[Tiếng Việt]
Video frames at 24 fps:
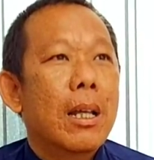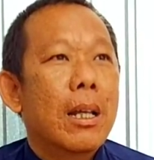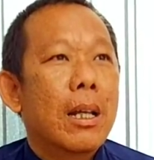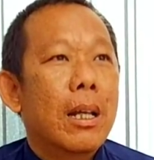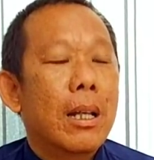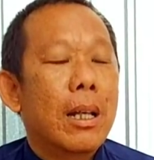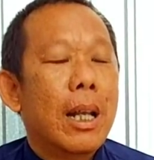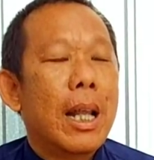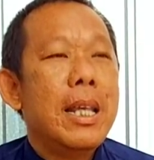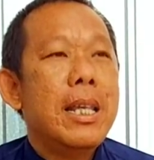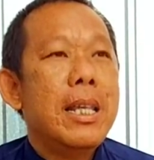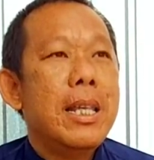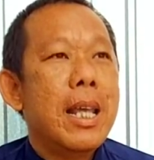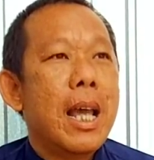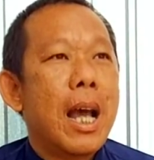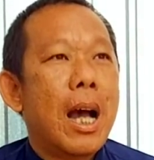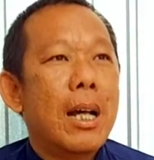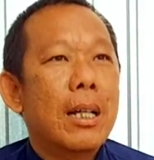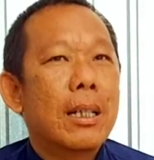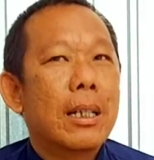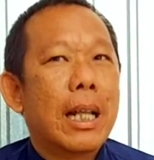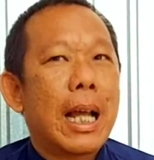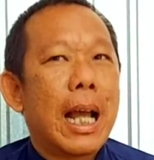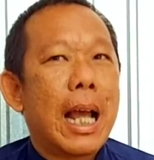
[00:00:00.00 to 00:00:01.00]
à, lấy vợ
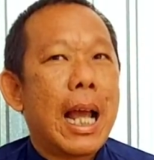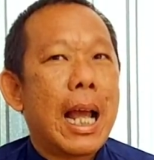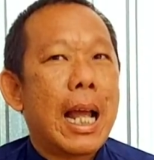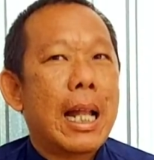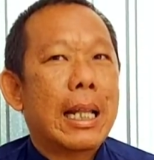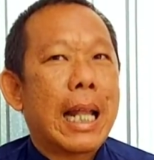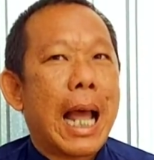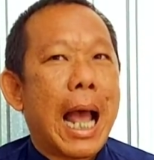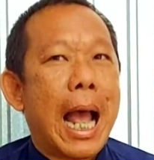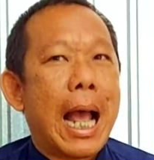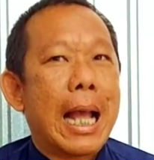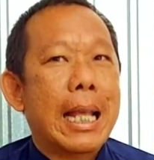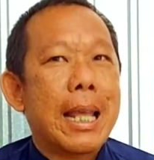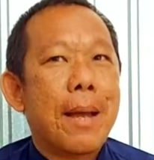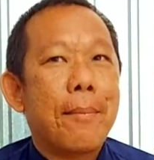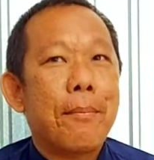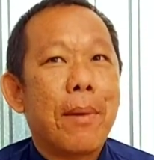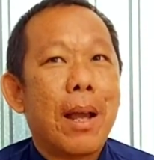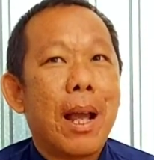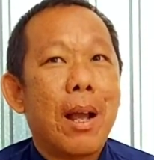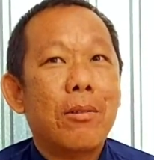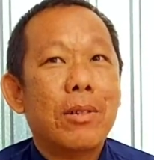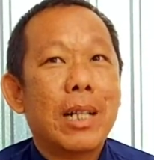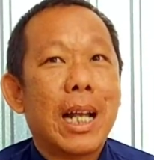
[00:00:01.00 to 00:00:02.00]
người ta tà dâm
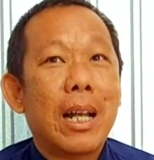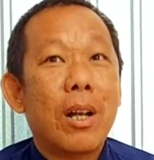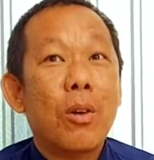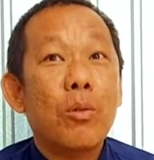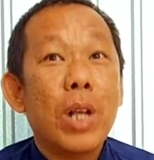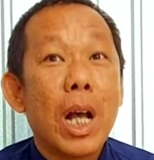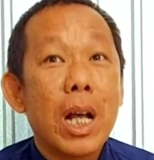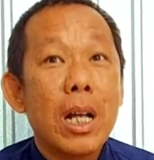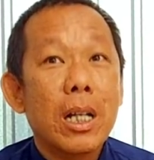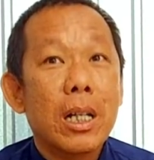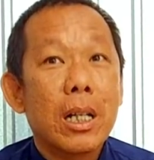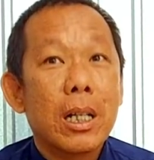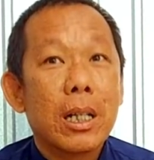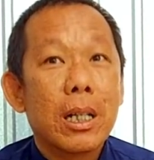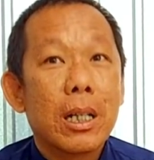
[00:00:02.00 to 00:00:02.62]
háo sắc đủ thứ